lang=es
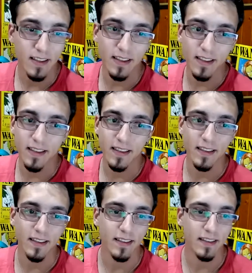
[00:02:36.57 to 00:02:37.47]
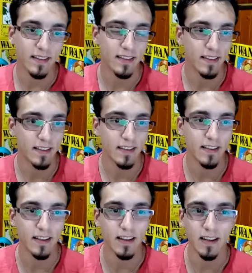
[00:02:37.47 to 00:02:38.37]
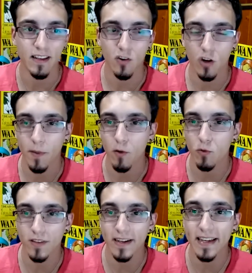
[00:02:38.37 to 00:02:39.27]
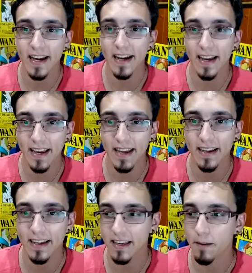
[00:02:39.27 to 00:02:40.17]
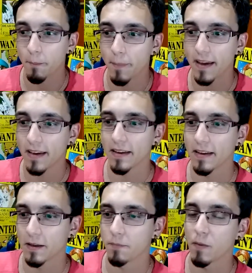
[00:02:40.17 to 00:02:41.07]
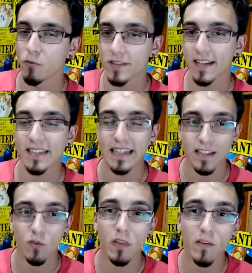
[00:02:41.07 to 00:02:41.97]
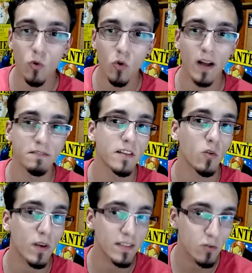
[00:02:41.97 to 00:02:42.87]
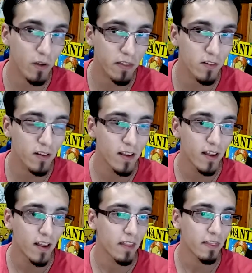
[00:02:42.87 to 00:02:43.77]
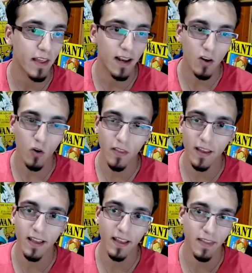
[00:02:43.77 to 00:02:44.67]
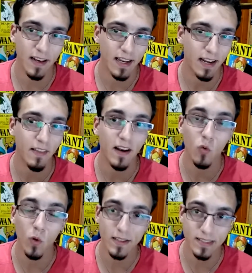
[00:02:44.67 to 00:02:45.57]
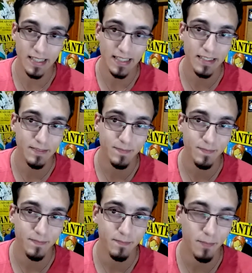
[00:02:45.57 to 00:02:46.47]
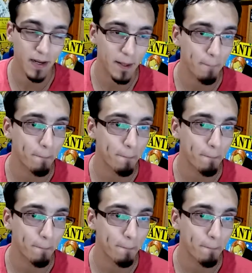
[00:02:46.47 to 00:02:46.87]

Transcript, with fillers: y, lo que me gustaría es que me, pusieseis en un dibujo ante una situación de algo del canal, de alguna serie, ¿vale?